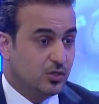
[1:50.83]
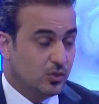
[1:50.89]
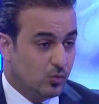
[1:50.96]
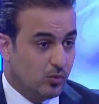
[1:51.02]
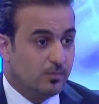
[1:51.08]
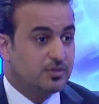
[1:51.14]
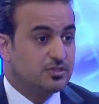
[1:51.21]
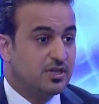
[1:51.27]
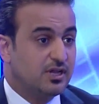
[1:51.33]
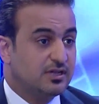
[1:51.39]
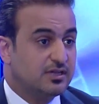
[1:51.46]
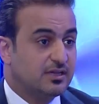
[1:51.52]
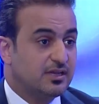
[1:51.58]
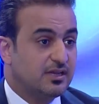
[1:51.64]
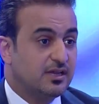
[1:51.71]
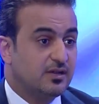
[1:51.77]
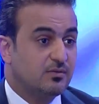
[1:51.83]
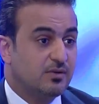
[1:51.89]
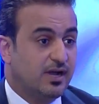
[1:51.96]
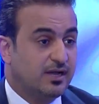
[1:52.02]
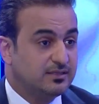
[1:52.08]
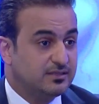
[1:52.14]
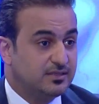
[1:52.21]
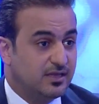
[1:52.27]
ومشاكلها
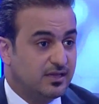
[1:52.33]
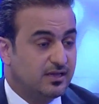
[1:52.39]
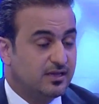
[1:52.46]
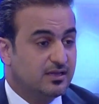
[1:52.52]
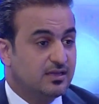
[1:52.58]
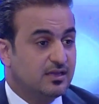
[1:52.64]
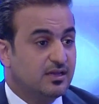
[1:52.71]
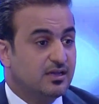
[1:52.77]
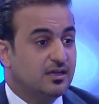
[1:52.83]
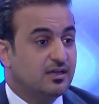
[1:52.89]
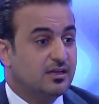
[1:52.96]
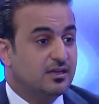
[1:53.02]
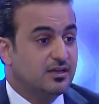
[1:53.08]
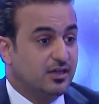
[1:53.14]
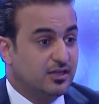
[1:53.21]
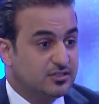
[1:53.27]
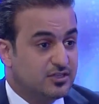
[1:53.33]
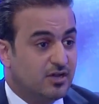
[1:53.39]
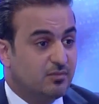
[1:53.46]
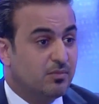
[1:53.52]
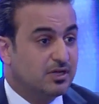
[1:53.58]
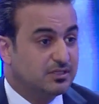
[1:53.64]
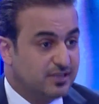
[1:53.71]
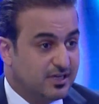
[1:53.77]
وحتى آه، حزام
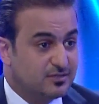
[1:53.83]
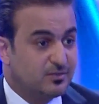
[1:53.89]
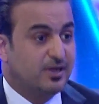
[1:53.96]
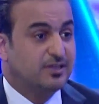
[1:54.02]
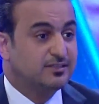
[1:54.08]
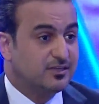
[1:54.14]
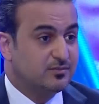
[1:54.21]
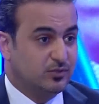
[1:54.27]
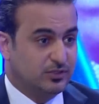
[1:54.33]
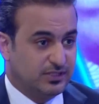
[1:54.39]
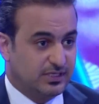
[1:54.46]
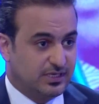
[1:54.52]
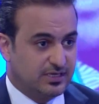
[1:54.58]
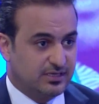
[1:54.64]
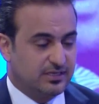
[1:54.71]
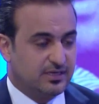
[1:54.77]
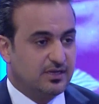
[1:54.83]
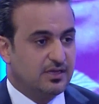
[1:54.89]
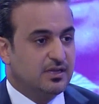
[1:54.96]
بغداد وحتى المعتقلين